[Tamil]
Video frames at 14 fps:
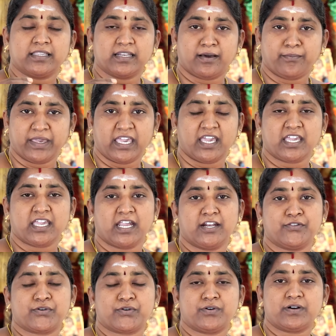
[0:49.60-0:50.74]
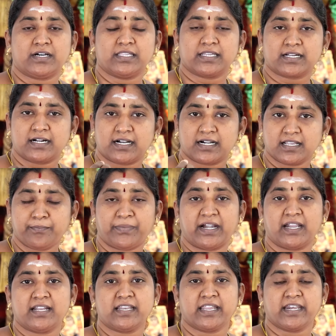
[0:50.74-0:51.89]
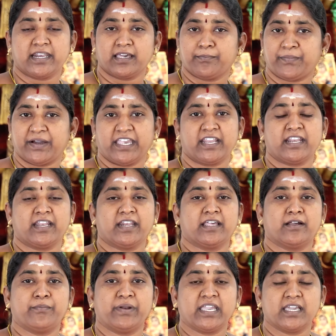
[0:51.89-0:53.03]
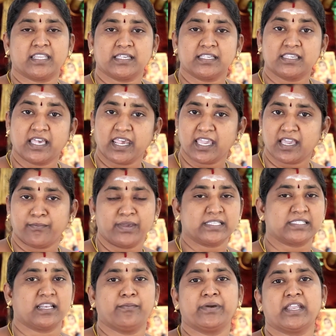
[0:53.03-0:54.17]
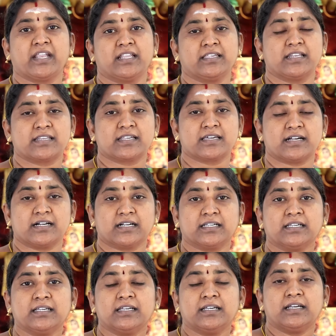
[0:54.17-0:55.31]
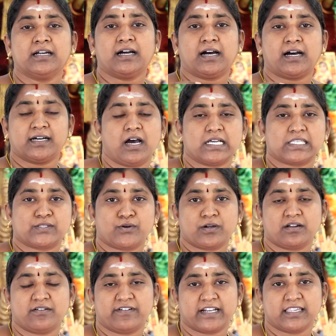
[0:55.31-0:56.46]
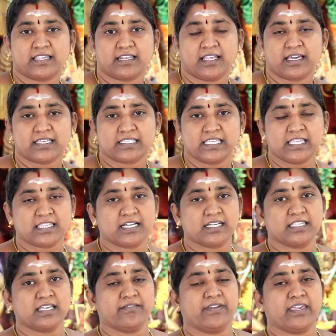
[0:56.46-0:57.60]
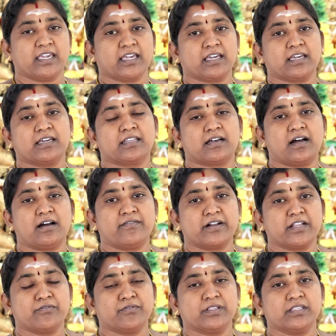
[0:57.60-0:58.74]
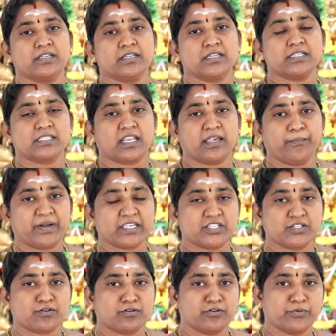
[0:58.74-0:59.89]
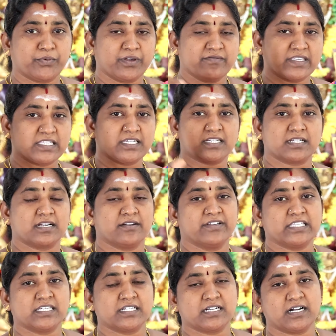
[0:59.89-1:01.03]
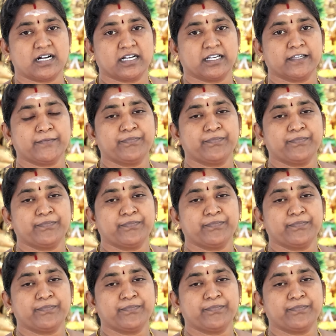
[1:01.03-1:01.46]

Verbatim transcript: அது நம்ம ஏன் எழுதுகிறோம் அதற்கான பலன் என்ன பயன் என்ன அப்படிங்கிறத தெரியாமே சில பேர் எழுதிட்டுருக்குறாங்க அசோகவனத்தில் சீதா தேவியை ராவணன் வந்து சிறைப்பிடித்து கொண்டு போய் வச்சிட்ருக்க வச்சுருக்காங்க